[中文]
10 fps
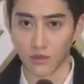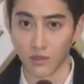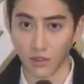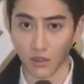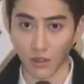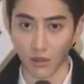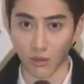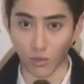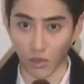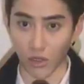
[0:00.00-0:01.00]
真的，
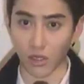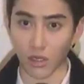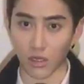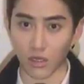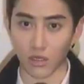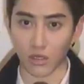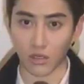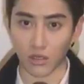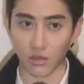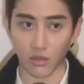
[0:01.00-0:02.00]
我中国，嗯。
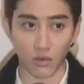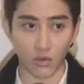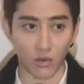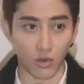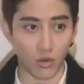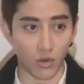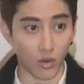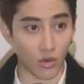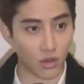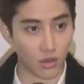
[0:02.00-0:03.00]

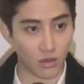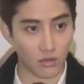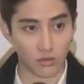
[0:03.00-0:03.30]
在来中